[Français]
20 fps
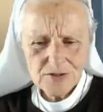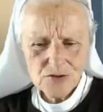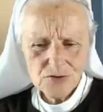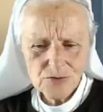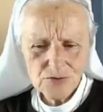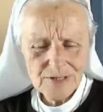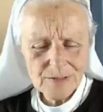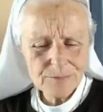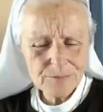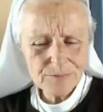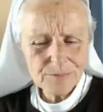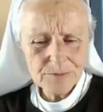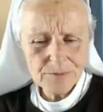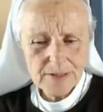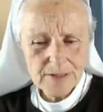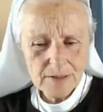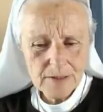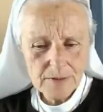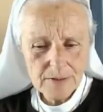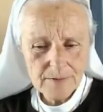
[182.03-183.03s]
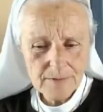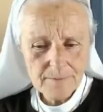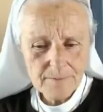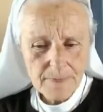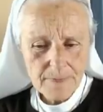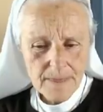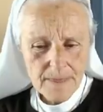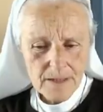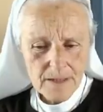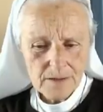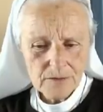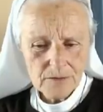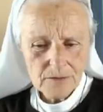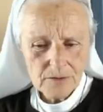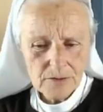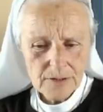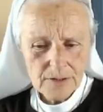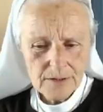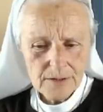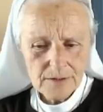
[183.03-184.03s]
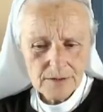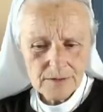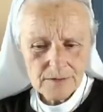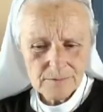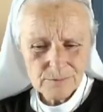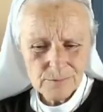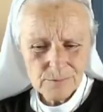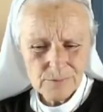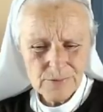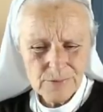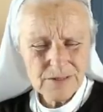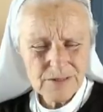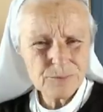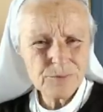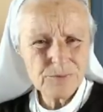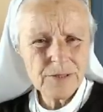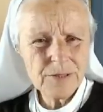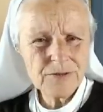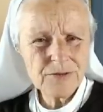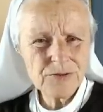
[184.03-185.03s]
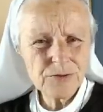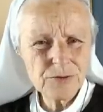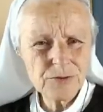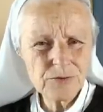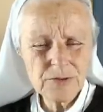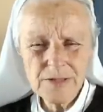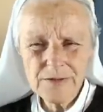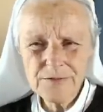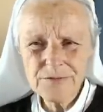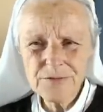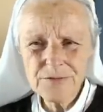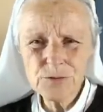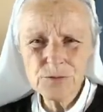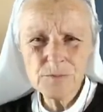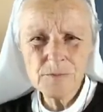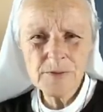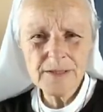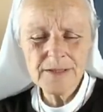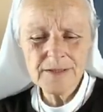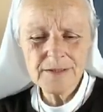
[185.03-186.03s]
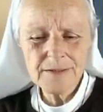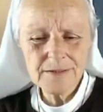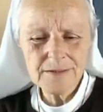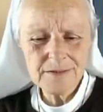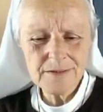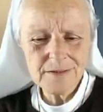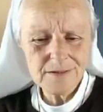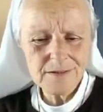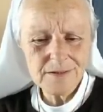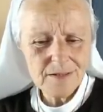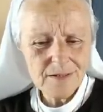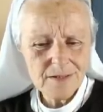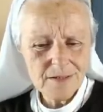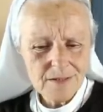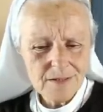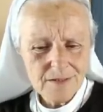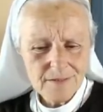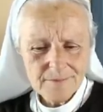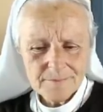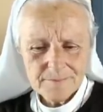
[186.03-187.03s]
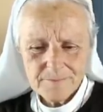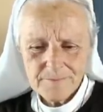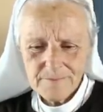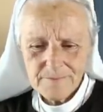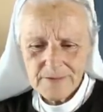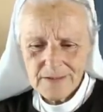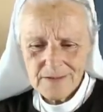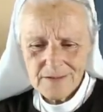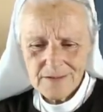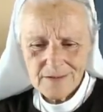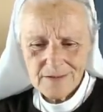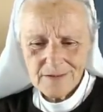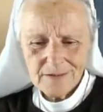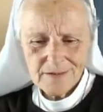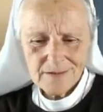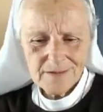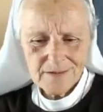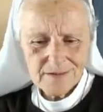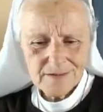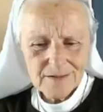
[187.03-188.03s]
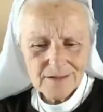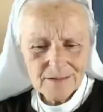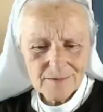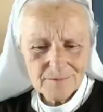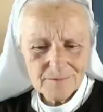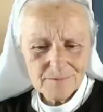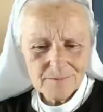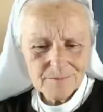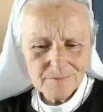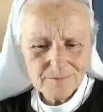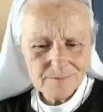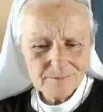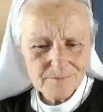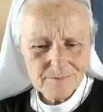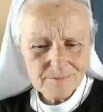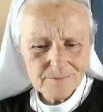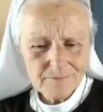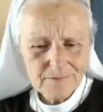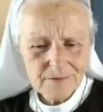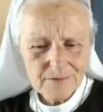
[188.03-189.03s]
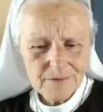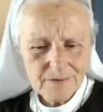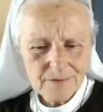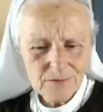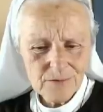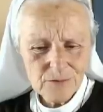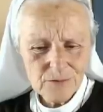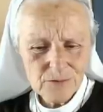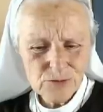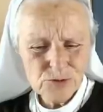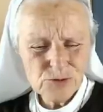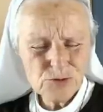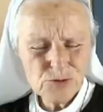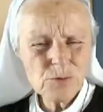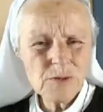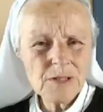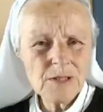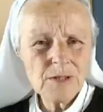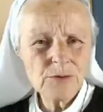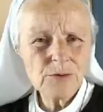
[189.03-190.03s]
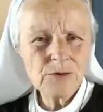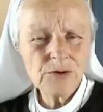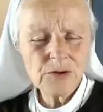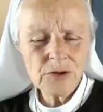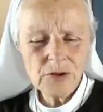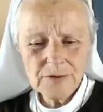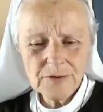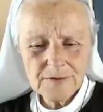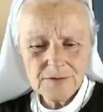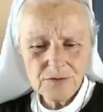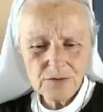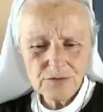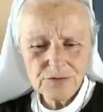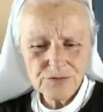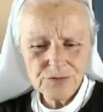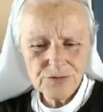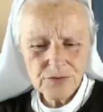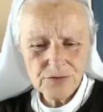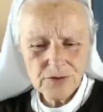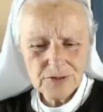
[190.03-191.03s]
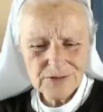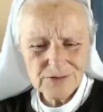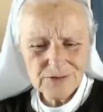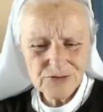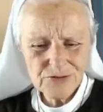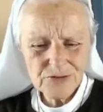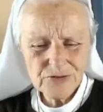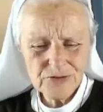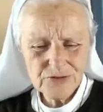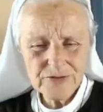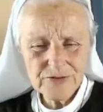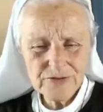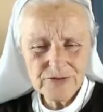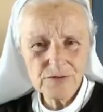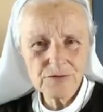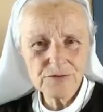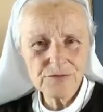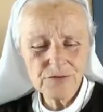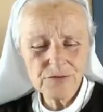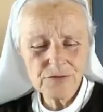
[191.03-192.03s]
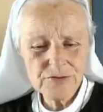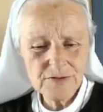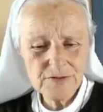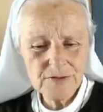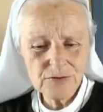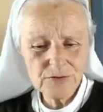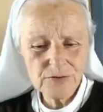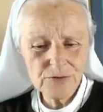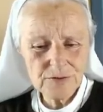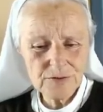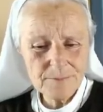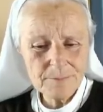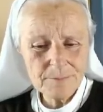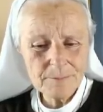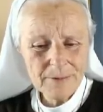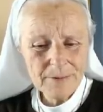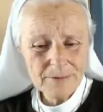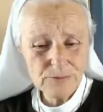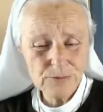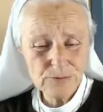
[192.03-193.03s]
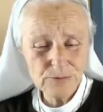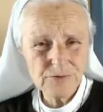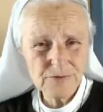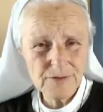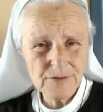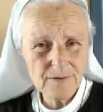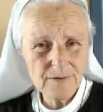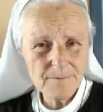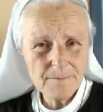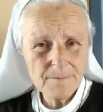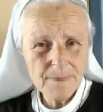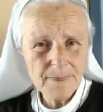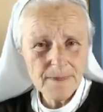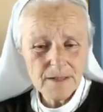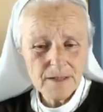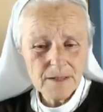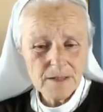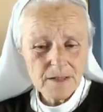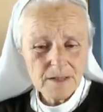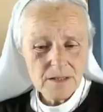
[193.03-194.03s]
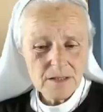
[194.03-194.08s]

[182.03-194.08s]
à des choses abominables dans la manipulation de la vie humaine et, des, et tuer le cœur des enfants, l'innocence des enfants, c'est que Dieu n'aime pas du tout ça.